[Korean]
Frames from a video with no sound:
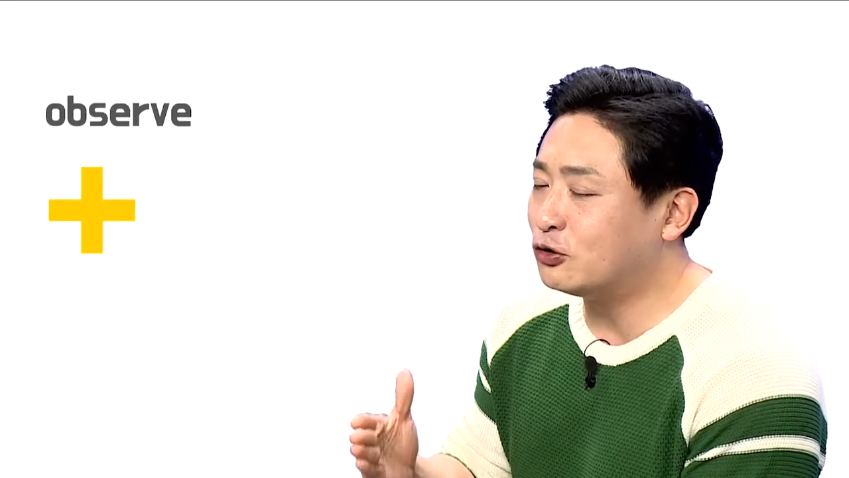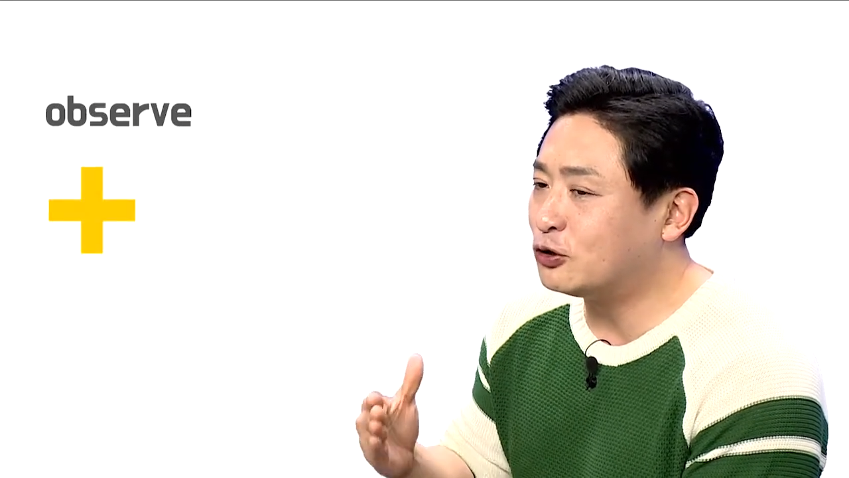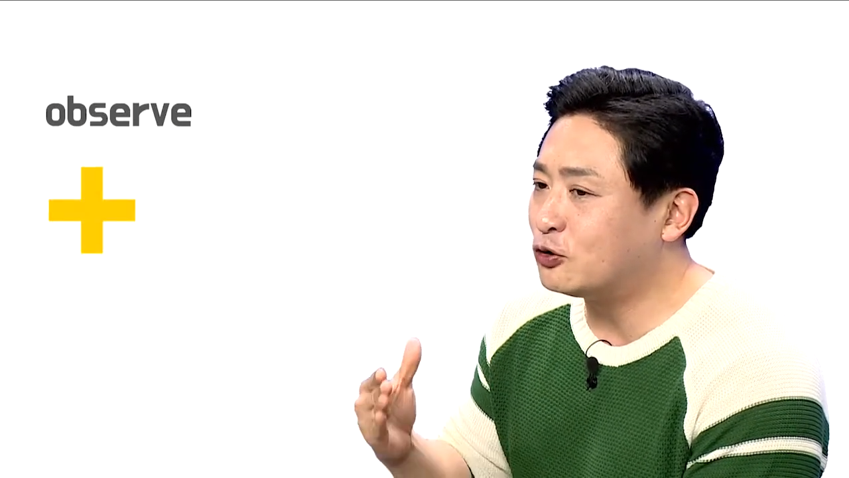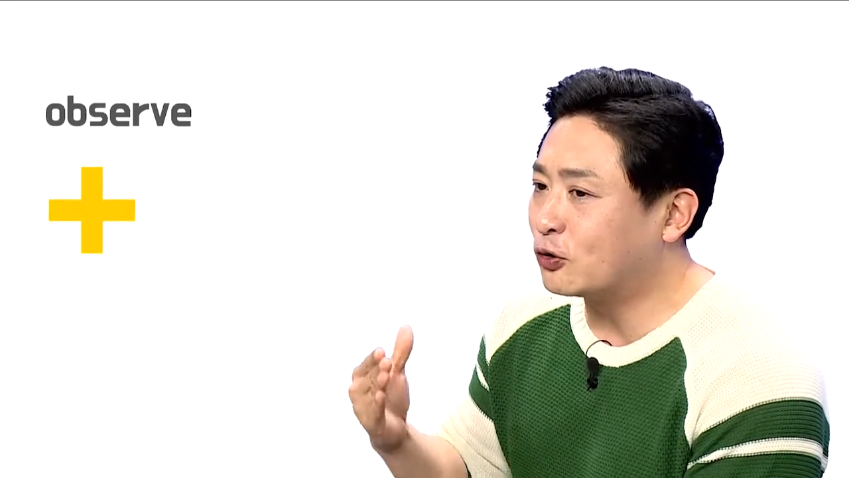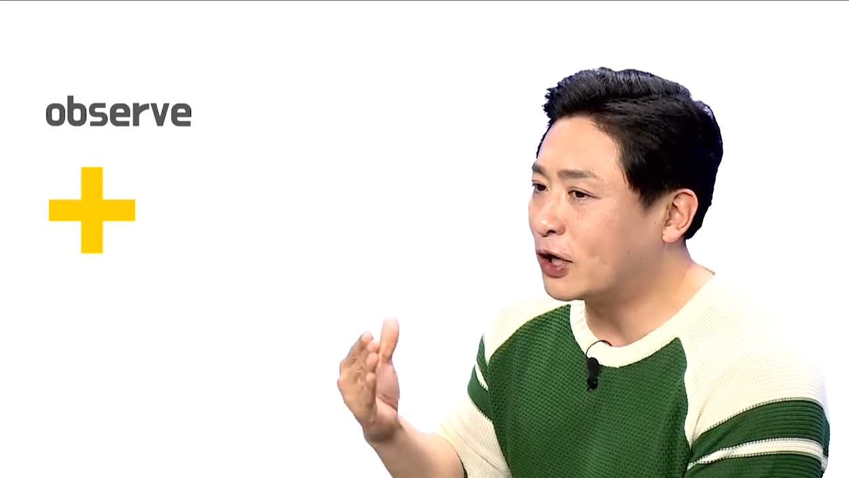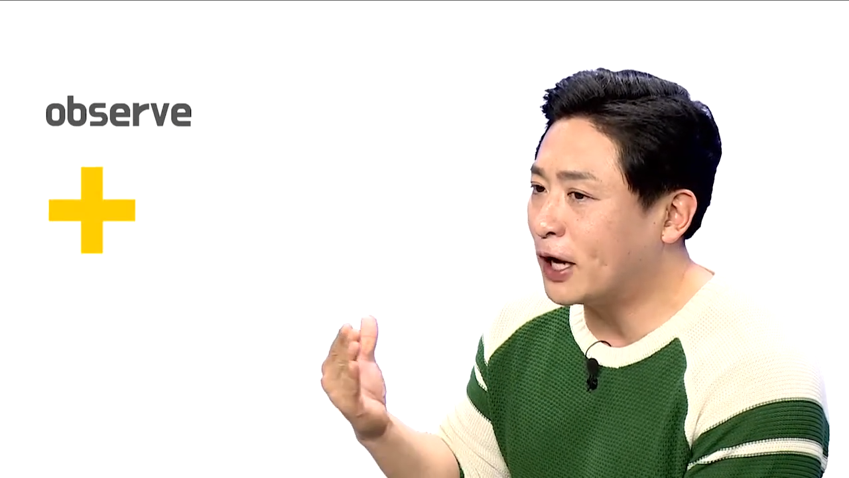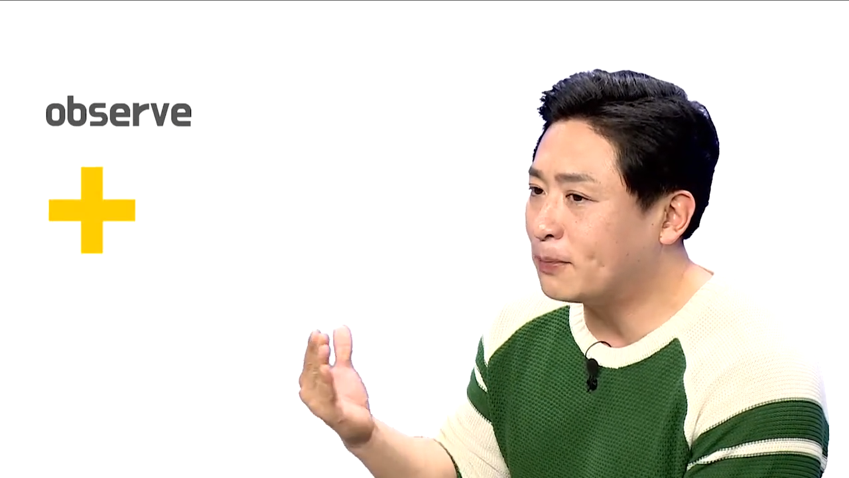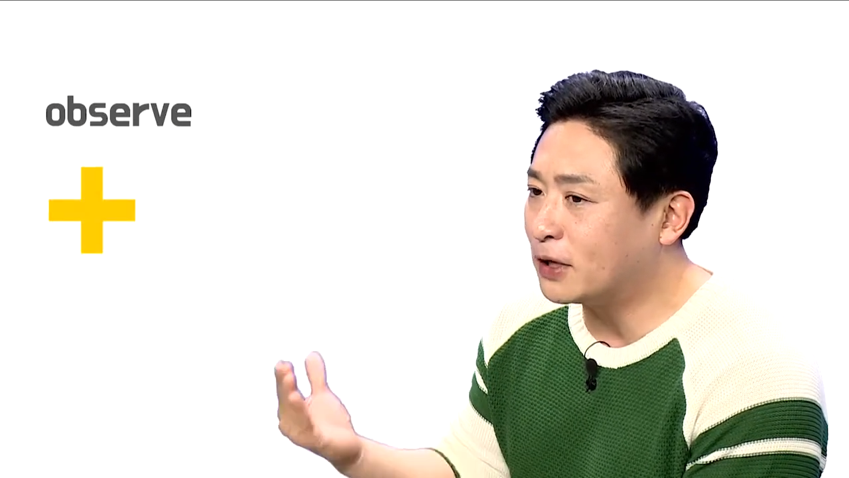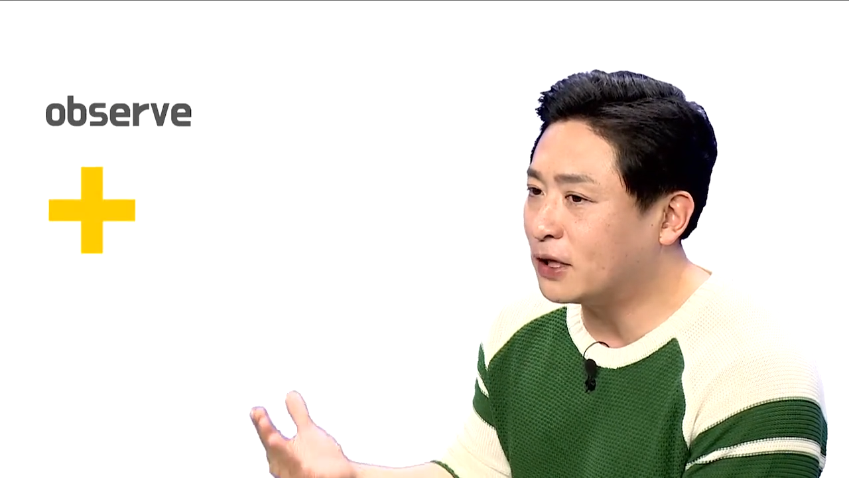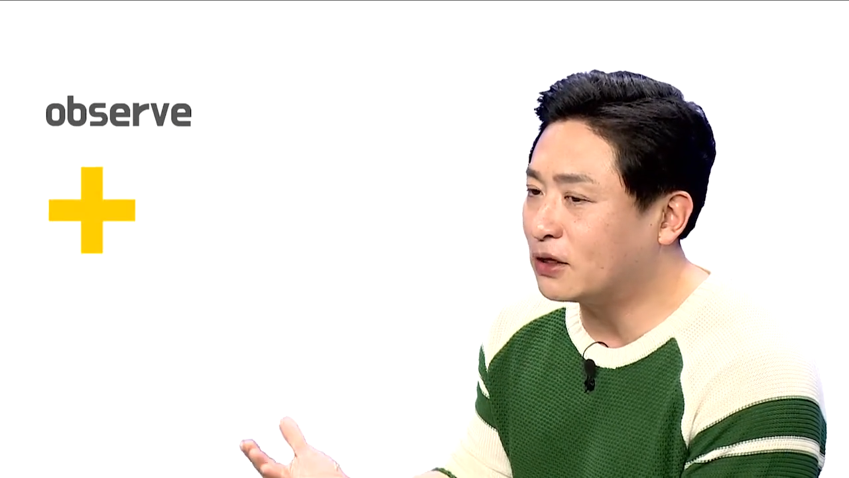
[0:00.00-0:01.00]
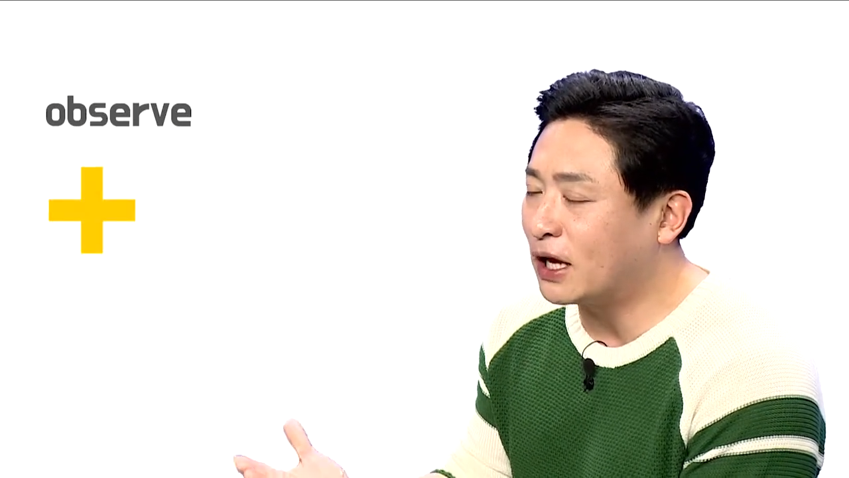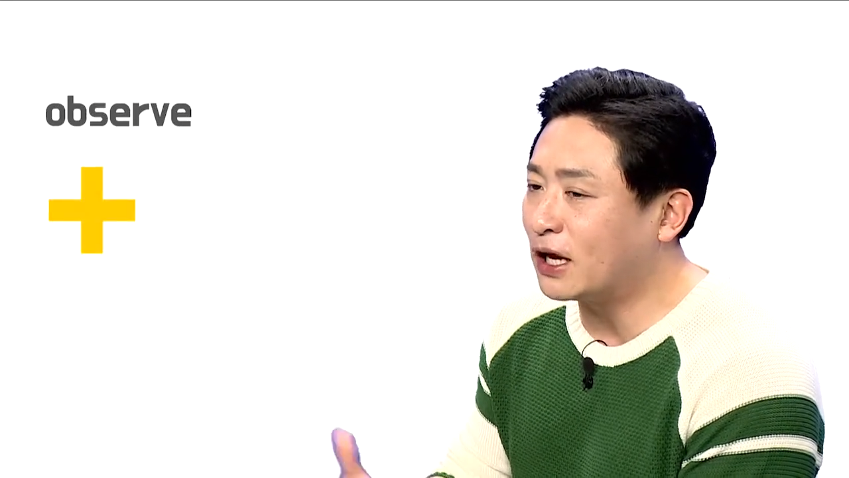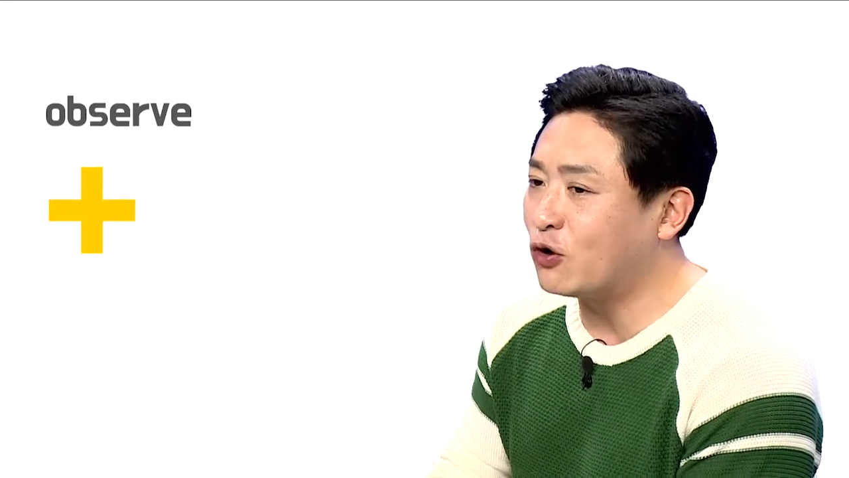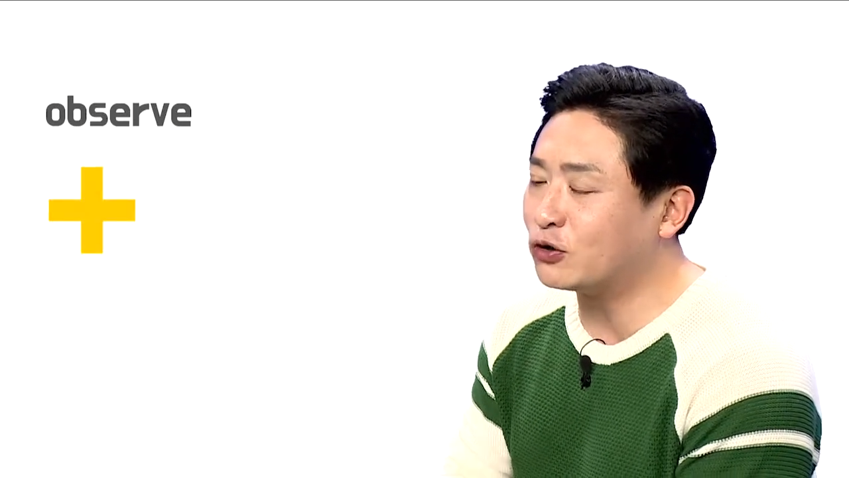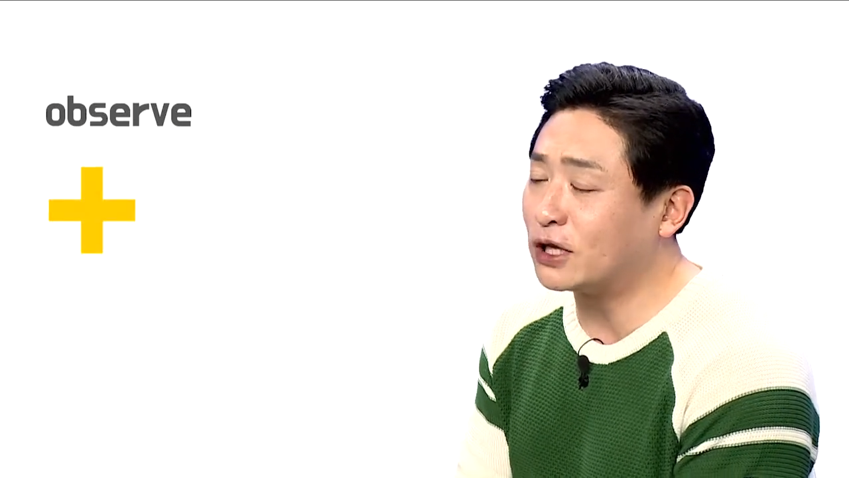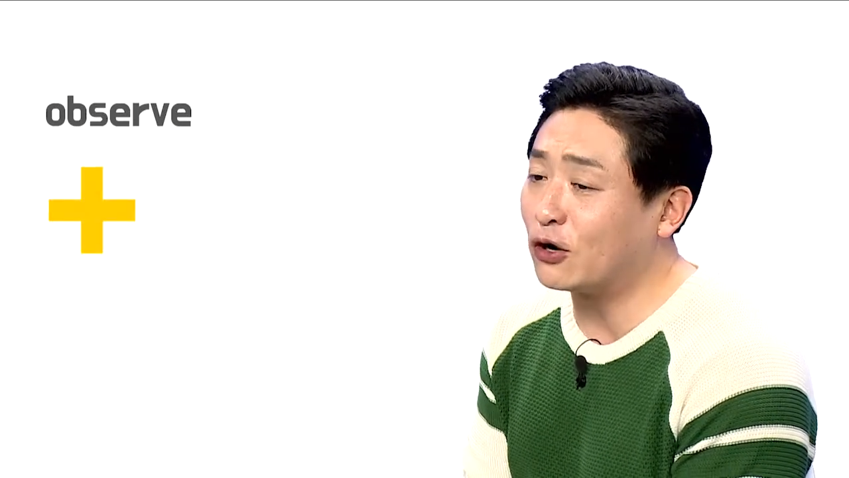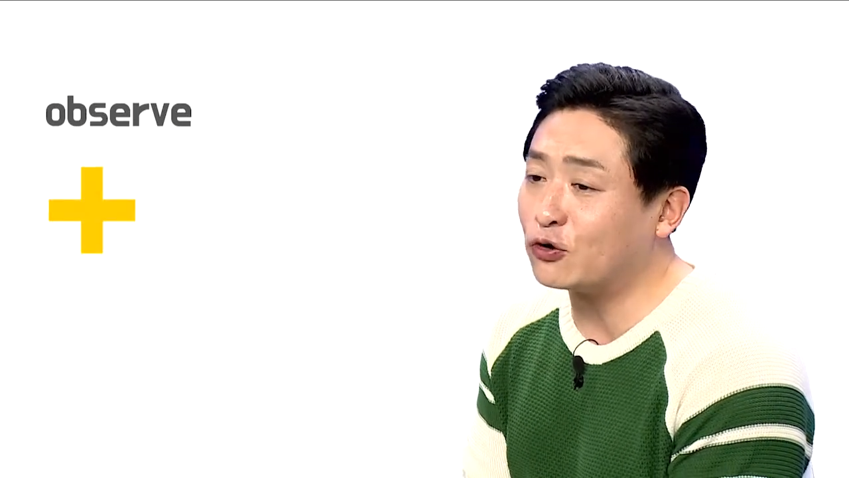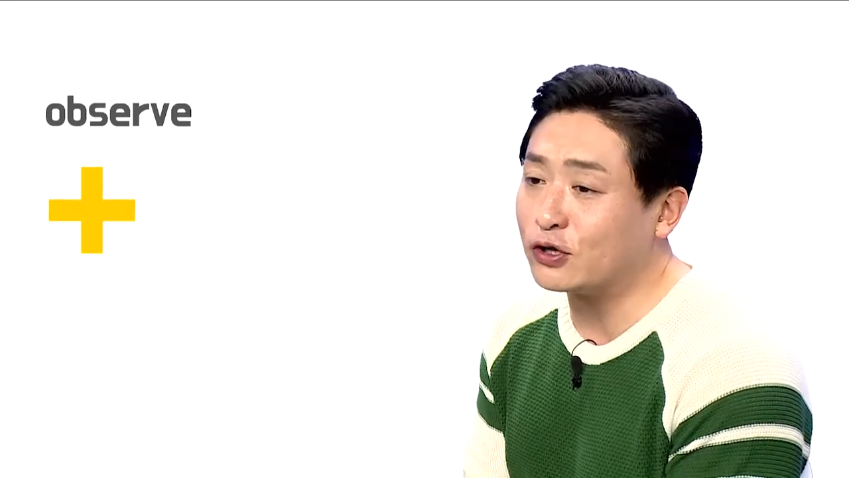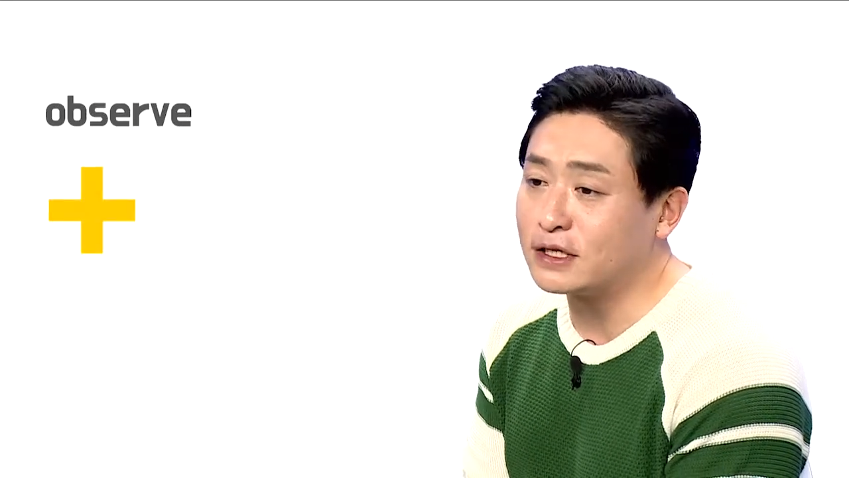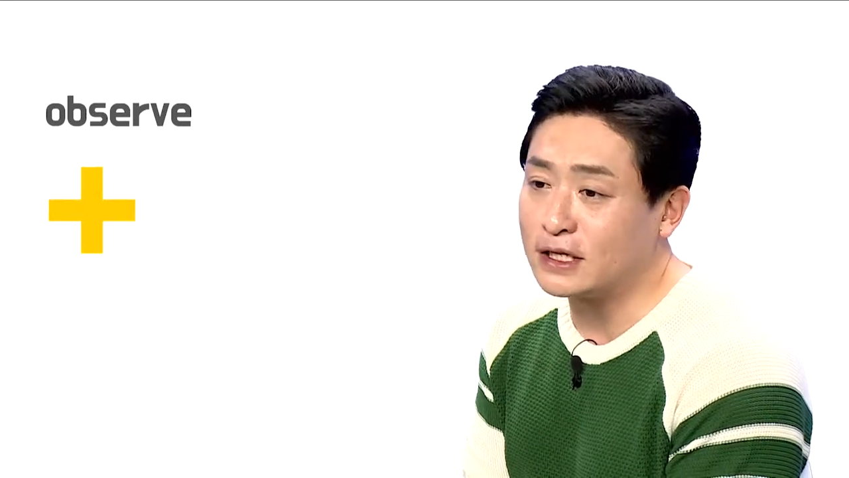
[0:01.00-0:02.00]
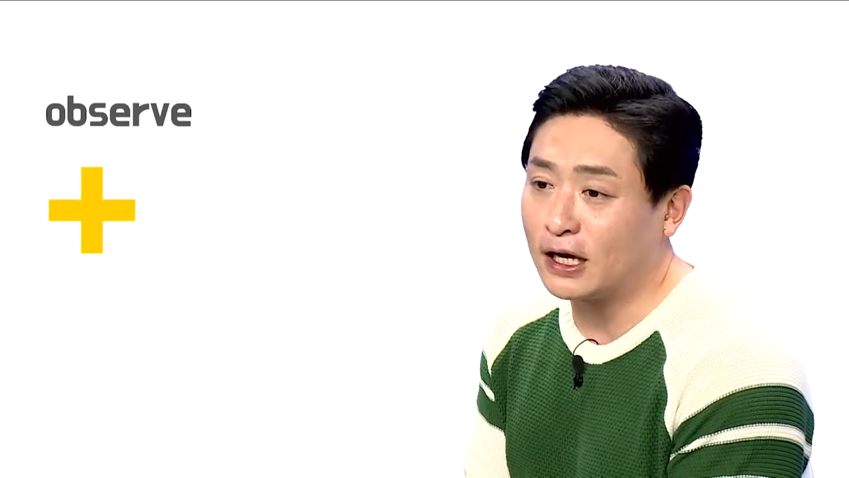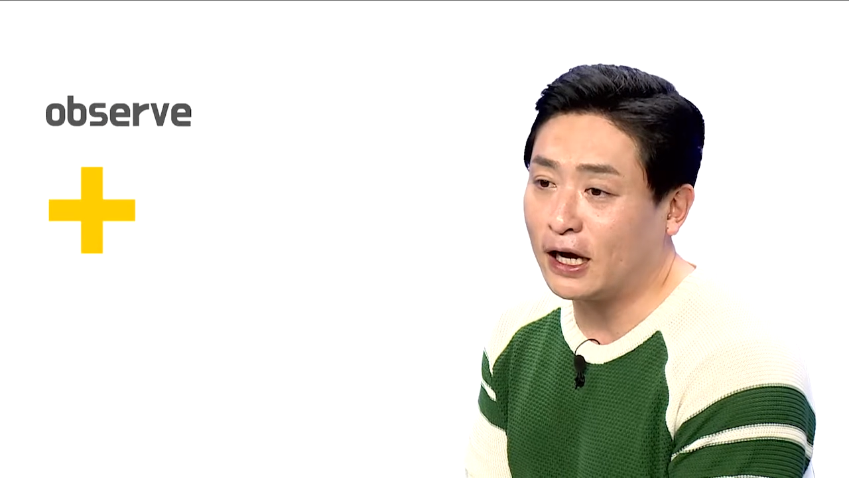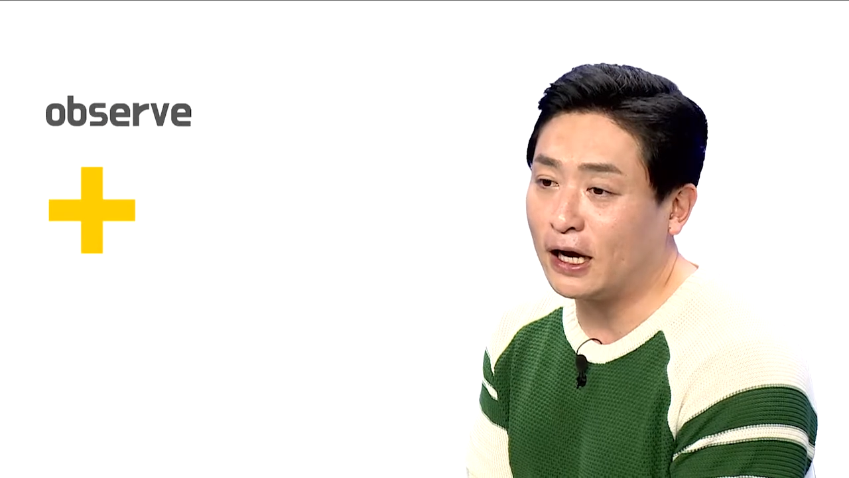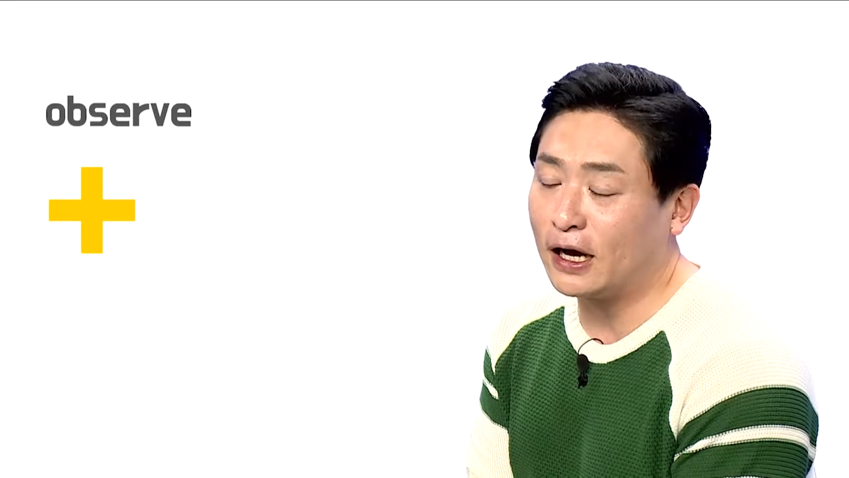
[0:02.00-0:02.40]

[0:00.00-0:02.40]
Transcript: 뒤쪽에 함께 따라오는 단어들을 제가